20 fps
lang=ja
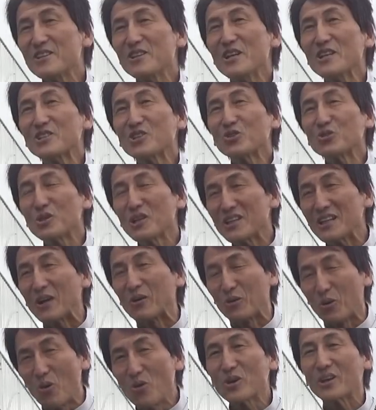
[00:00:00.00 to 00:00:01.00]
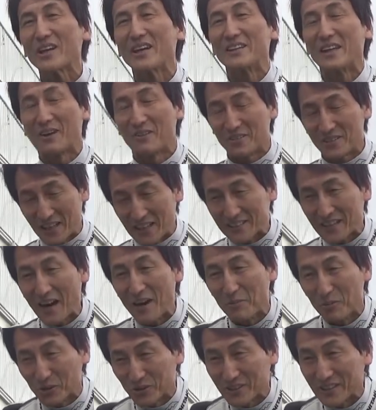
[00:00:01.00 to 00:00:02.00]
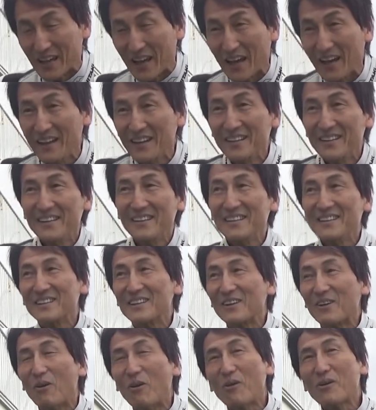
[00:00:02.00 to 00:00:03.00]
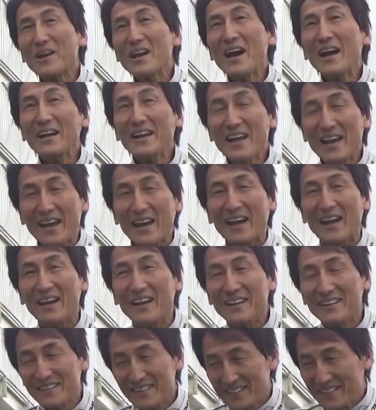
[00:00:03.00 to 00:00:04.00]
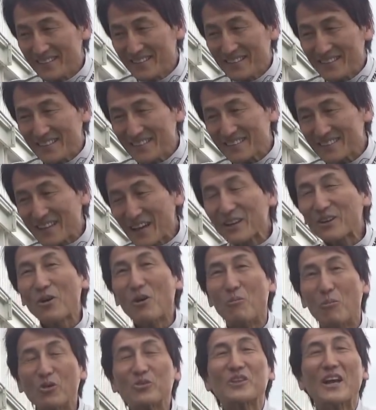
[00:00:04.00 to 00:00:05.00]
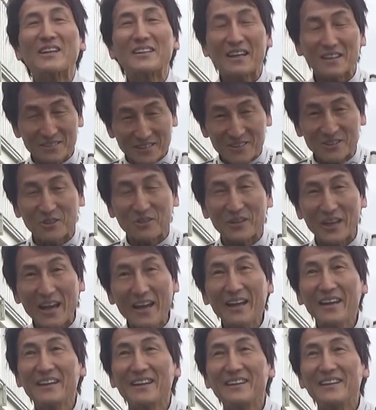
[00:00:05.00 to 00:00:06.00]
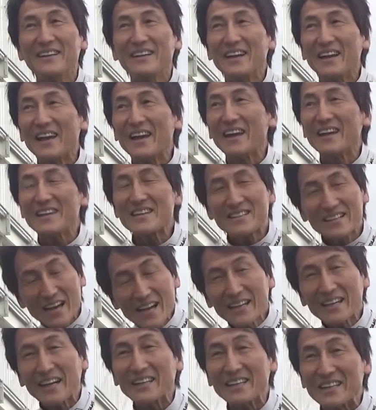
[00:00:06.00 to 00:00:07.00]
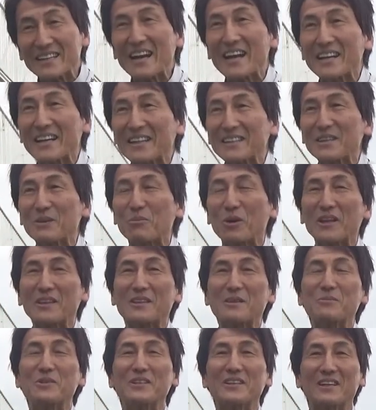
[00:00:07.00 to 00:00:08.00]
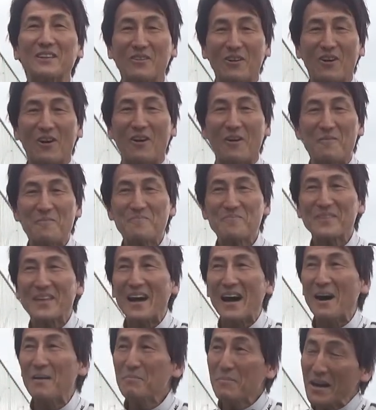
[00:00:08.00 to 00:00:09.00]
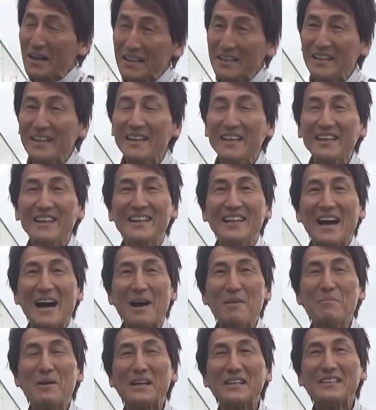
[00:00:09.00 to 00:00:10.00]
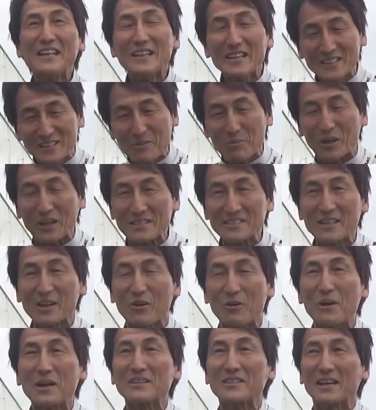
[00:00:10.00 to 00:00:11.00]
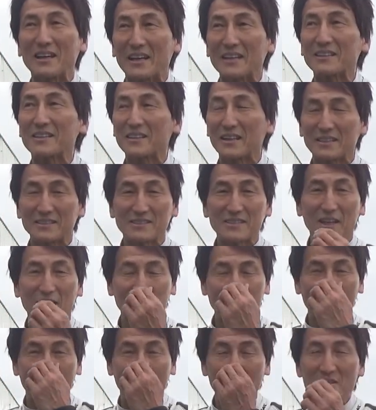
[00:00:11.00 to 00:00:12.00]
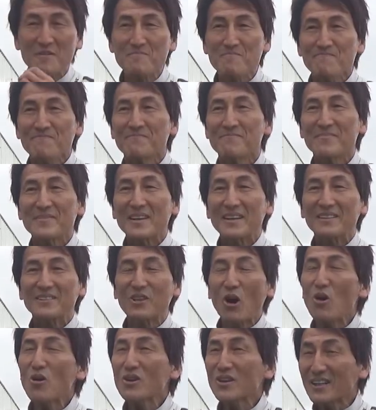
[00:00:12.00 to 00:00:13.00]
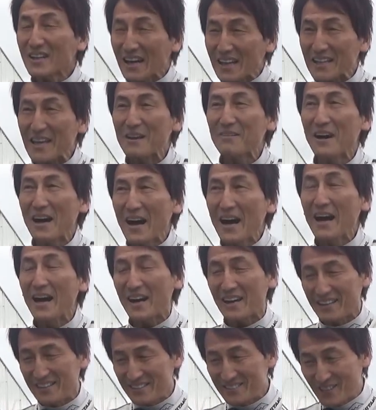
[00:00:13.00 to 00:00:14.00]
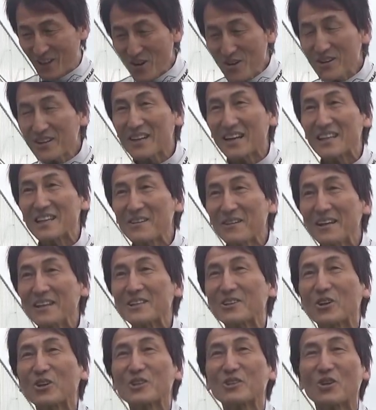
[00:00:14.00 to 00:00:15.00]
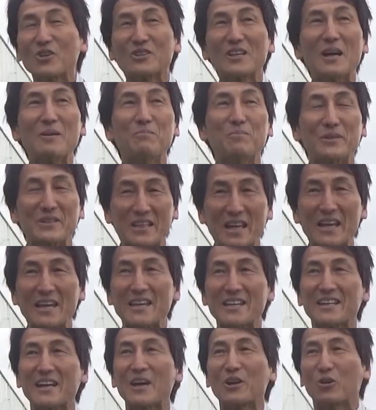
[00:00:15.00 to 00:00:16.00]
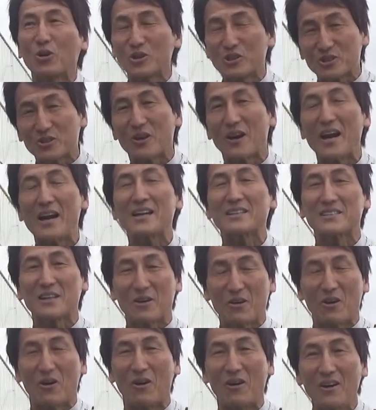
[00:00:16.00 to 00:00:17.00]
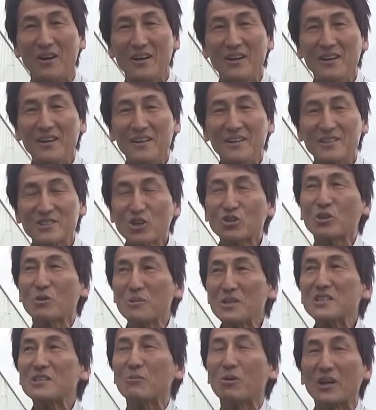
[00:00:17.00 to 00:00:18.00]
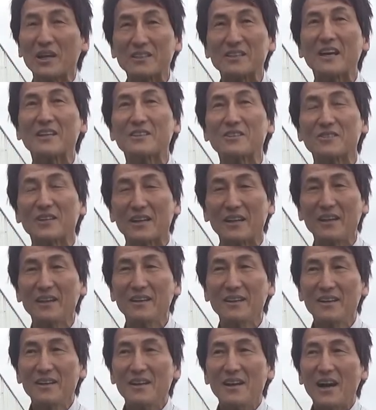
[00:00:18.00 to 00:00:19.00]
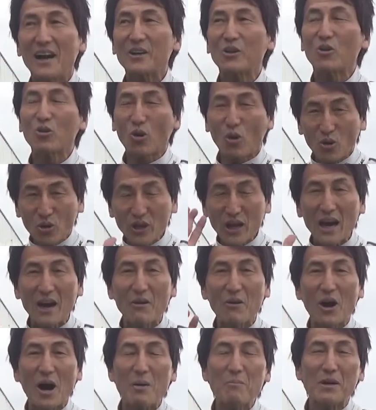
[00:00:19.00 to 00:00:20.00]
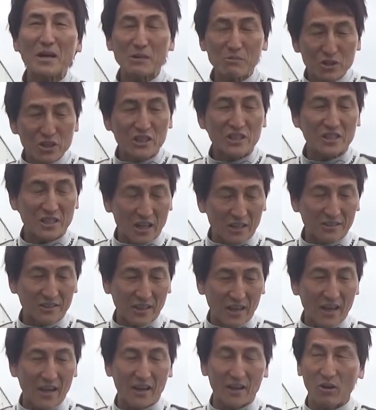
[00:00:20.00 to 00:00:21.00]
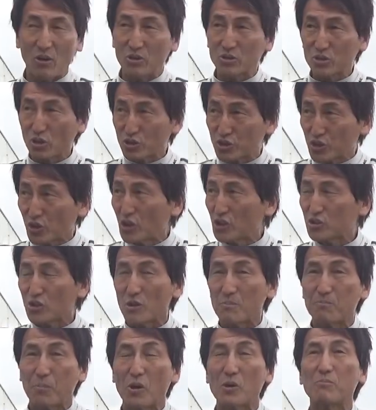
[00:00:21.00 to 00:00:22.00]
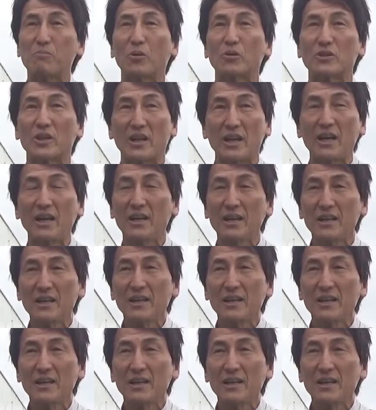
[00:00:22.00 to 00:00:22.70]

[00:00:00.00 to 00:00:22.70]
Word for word: ギュレーション的にはこれ OK なのでターボってこれはね結構問題になるでしょうね、えー、1回か2回勝ってもらってもいいけどあんまりあんまり出てきてもらっちゃ困るかなって感じだけどどっかではどっかではニコニコグランプリで1回こいつの速さをちょっと見せてもらいたいっていうかねあのコーナーをあんまり無理しなくて本当ストレート1本1本でね